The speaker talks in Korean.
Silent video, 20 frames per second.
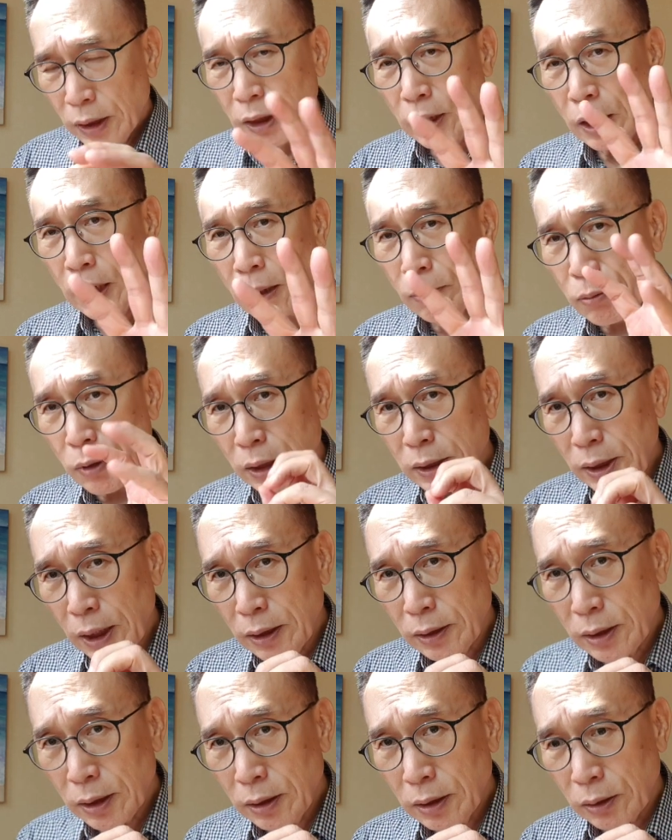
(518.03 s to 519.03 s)
결합과
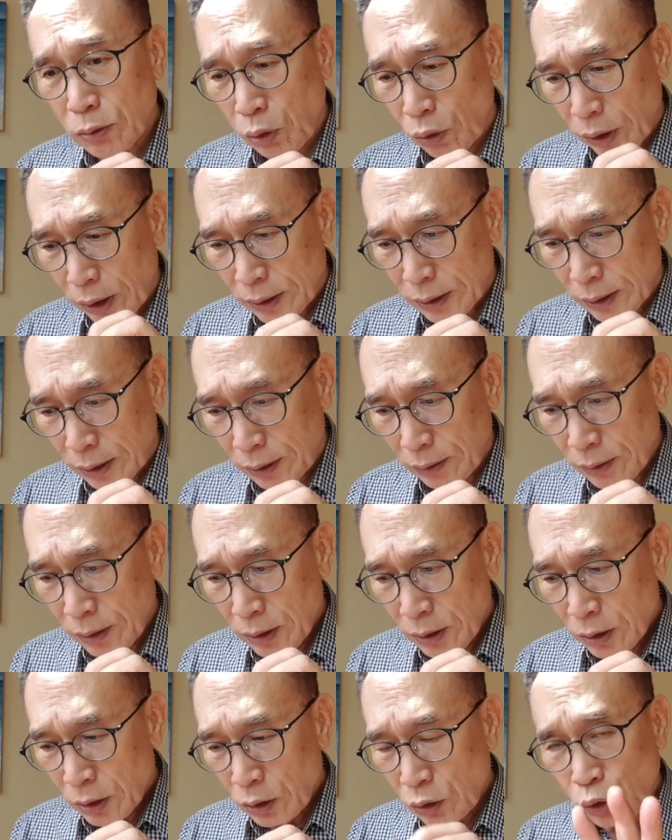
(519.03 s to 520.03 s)
생성을 통해서
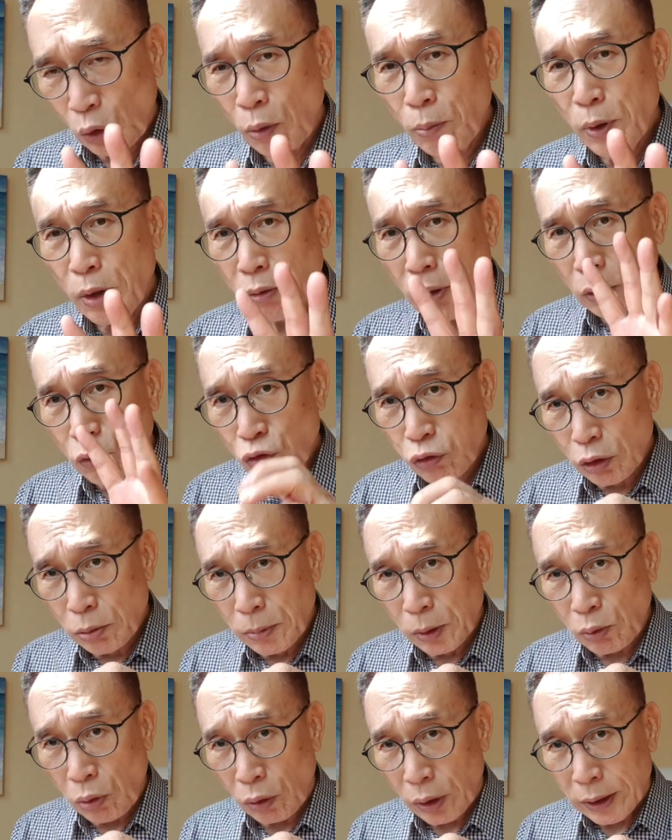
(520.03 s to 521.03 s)
소멸과
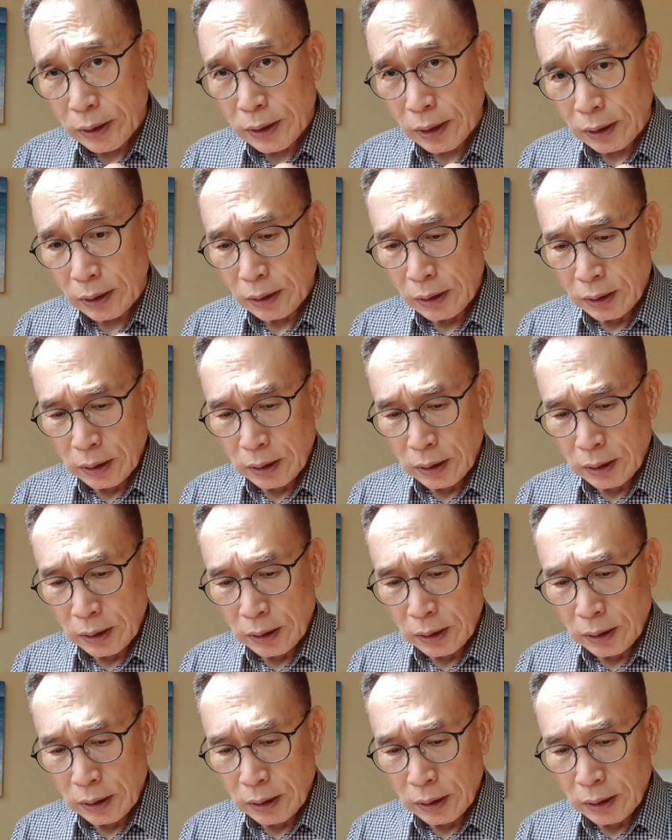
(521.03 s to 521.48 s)
죽음을 통해서